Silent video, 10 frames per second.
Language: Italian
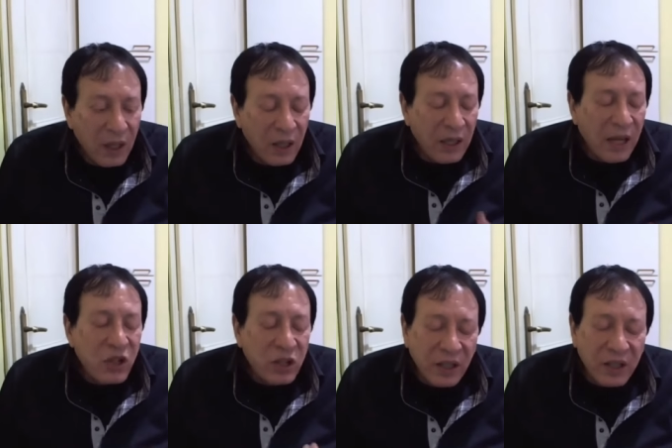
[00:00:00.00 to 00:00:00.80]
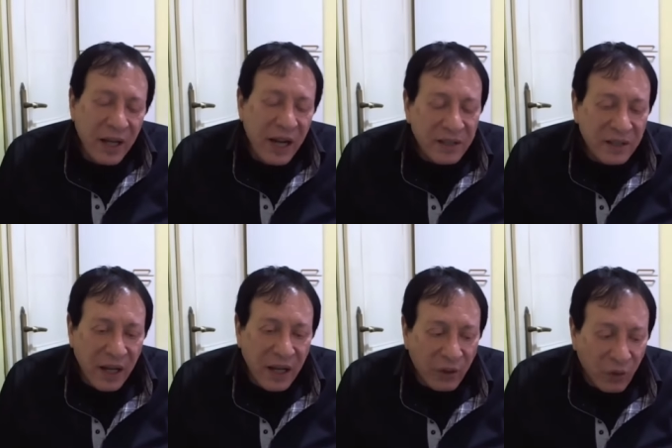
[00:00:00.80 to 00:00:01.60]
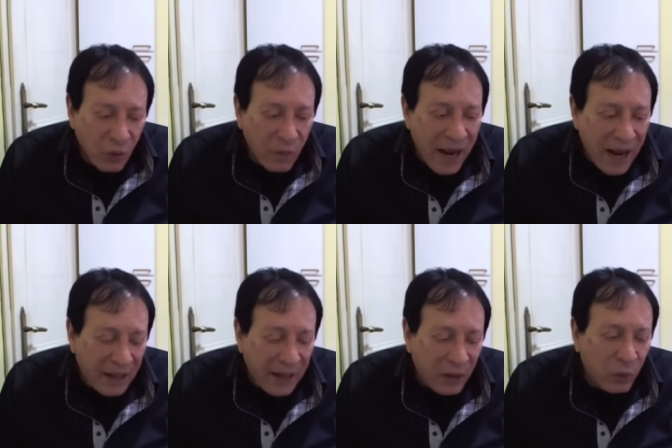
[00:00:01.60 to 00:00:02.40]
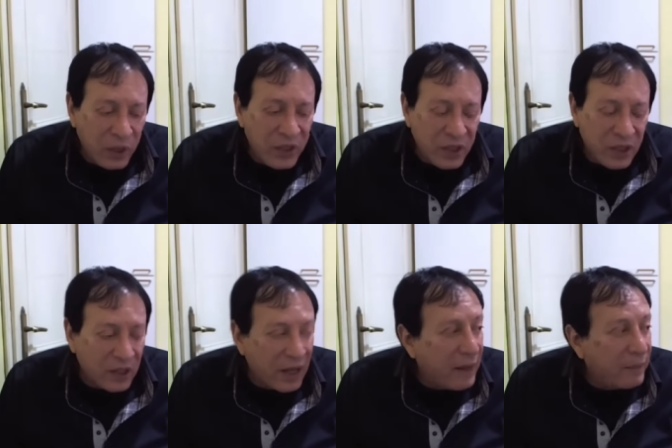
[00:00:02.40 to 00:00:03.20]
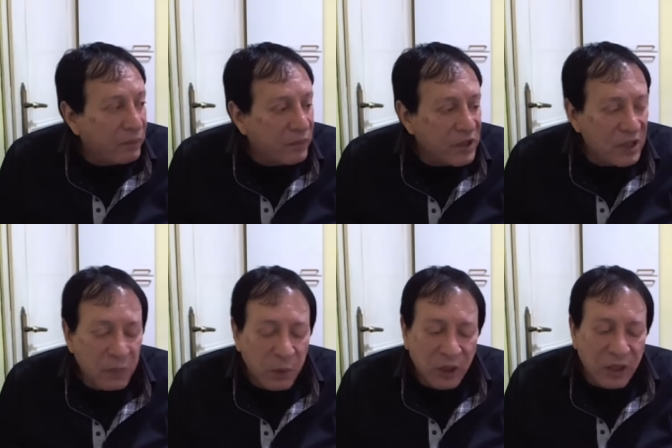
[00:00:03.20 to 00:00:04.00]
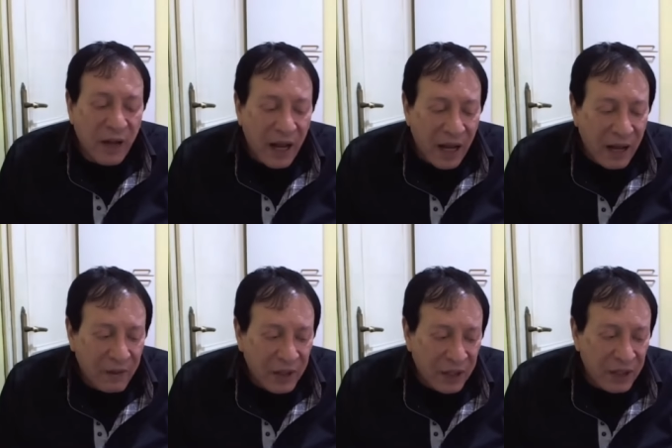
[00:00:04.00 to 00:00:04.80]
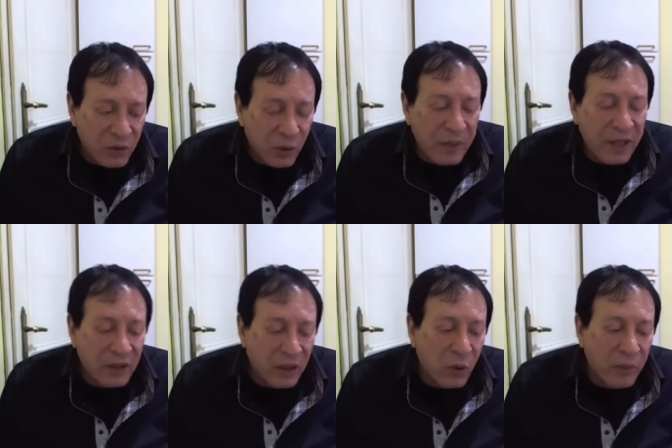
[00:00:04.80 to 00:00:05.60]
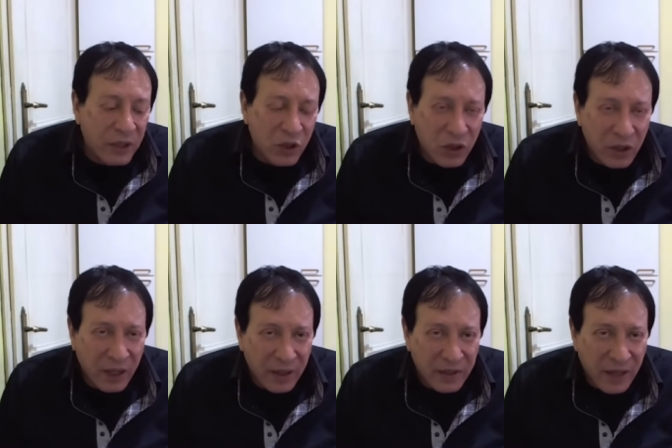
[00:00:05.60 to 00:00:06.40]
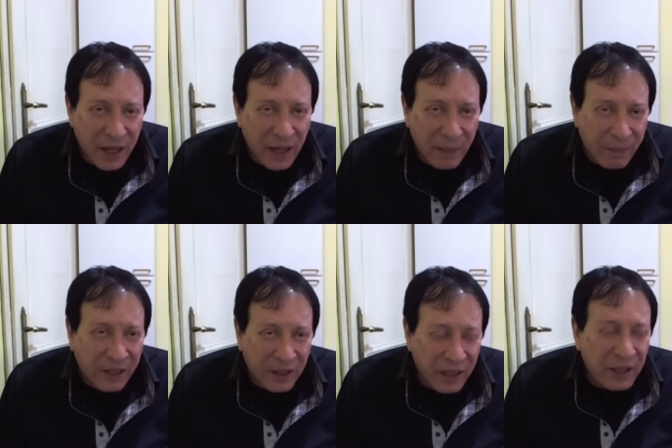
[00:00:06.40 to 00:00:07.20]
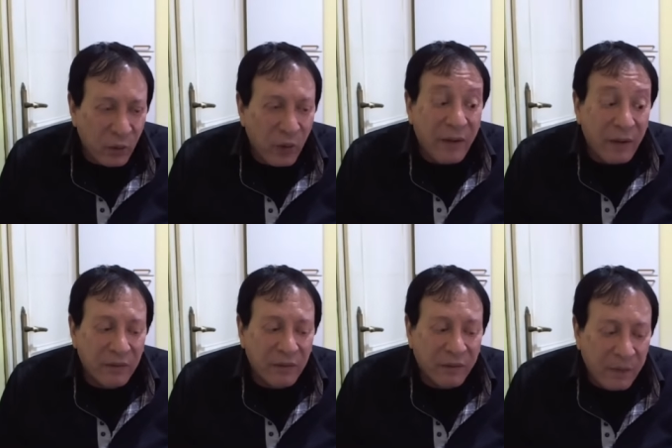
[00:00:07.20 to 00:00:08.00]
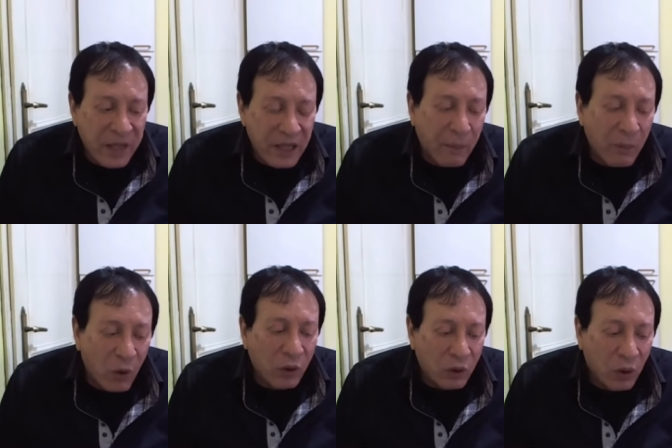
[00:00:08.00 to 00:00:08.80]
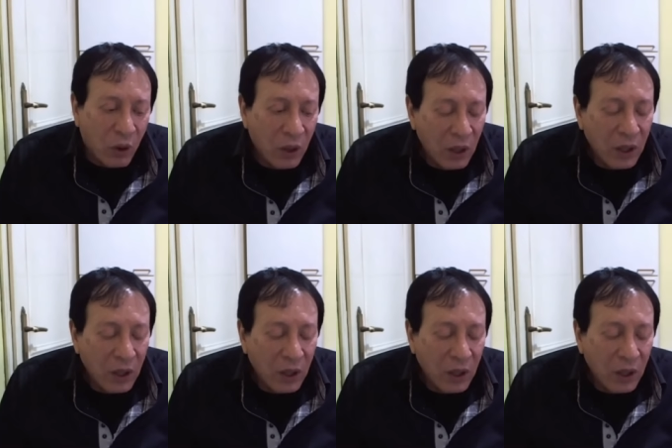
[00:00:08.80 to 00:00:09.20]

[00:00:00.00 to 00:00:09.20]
La cittadinanza romana acquisita si poteva avere solamente come discendenza appartenente a una famiglia molto